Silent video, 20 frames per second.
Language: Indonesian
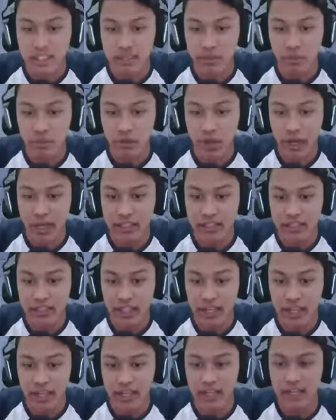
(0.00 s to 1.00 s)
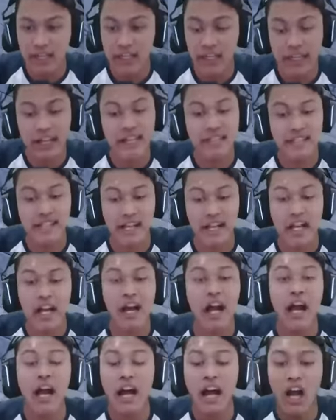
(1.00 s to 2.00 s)
dibuka aja. Nih inget ya,
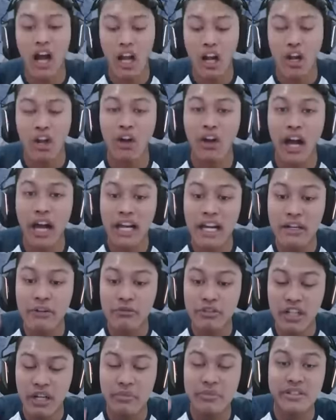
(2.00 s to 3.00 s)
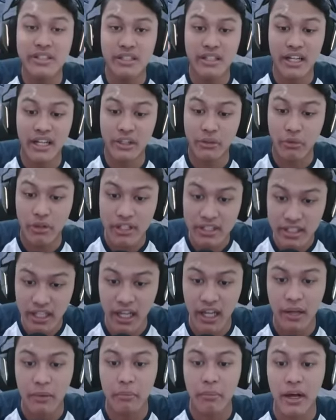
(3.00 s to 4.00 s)
kalau kalian udah bisa narik
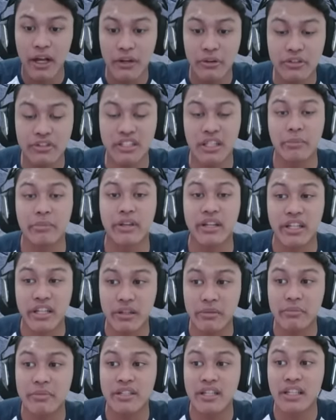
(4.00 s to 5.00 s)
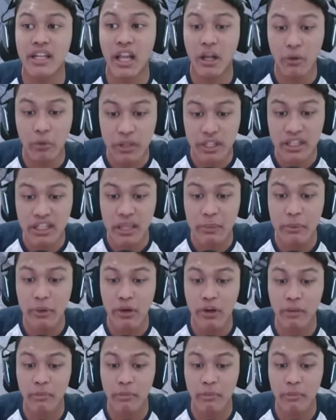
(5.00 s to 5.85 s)
tuasnya, baru step ini bisa dilakuin. Tapi kalau